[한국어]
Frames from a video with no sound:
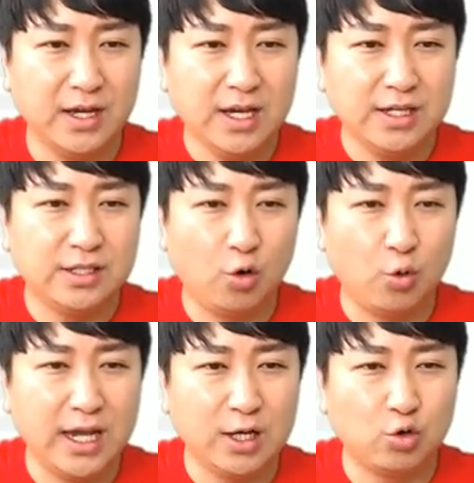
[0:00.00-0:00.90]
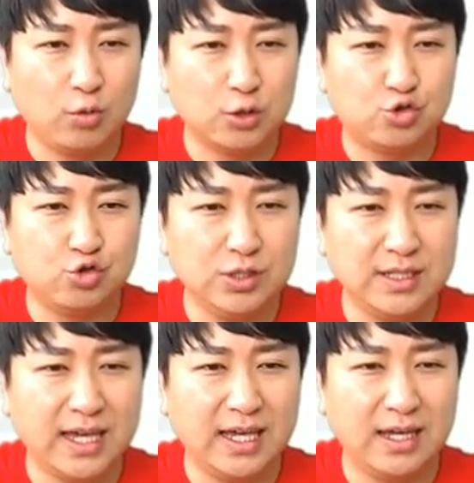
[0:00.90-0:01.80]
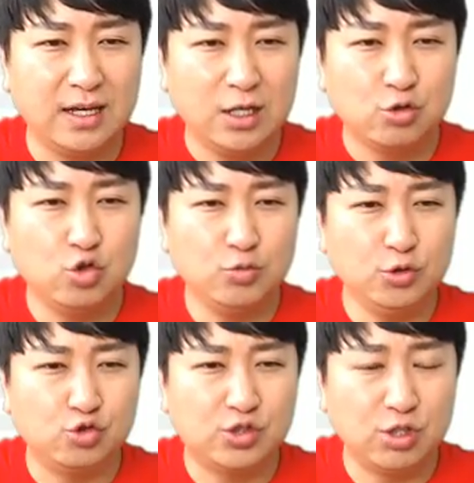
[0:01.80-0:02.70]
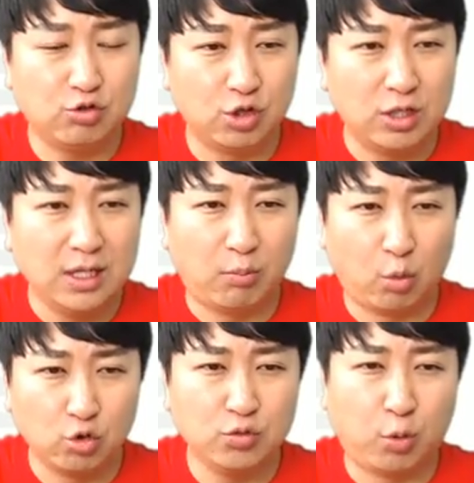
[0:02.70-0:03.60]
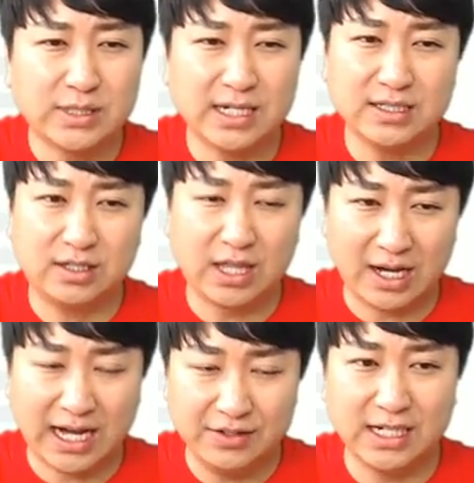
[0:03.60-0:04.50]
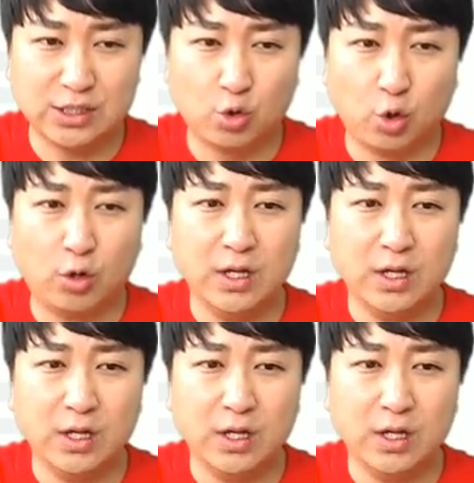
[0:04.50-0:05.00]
이거 외에도 뭐 중인의 큐브 유치술 모두 보장이 되, 가능하시고